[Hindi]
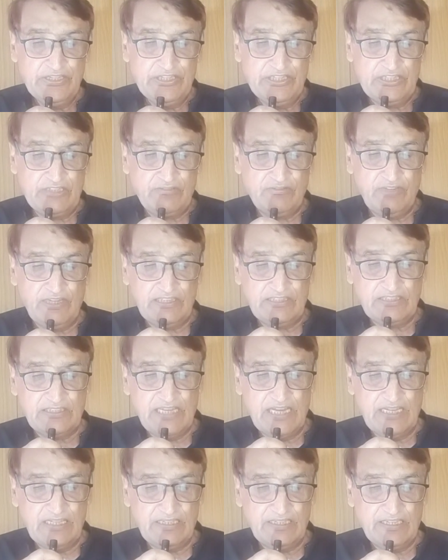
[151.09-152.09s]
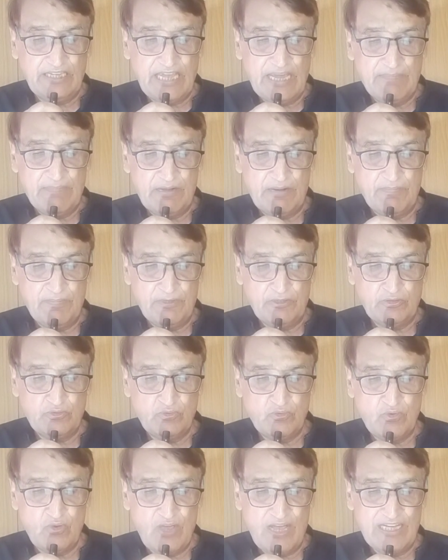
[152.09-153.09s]
इस वक्त तक खैबर
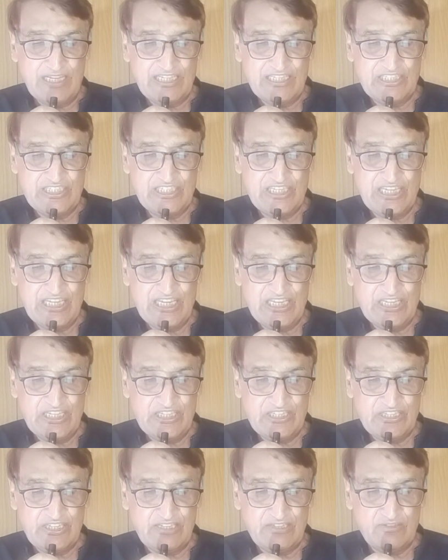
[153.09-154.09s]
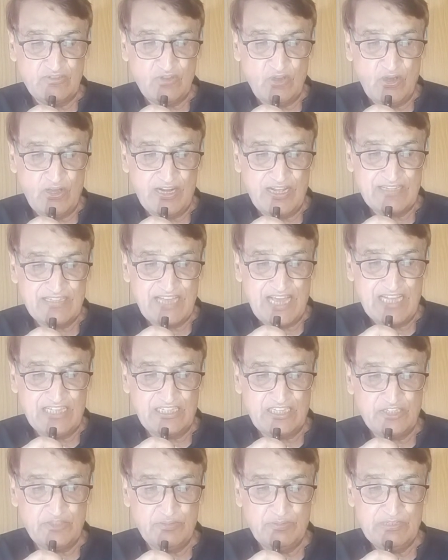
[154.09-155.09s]
पख्तूनख्वा के छः रीजन्स और आज़ाद
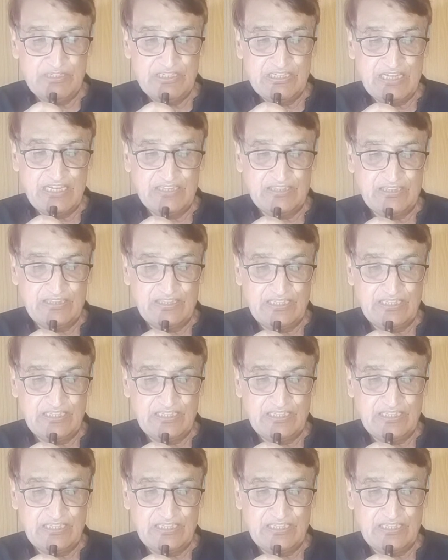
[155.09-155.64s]
कश्मीर के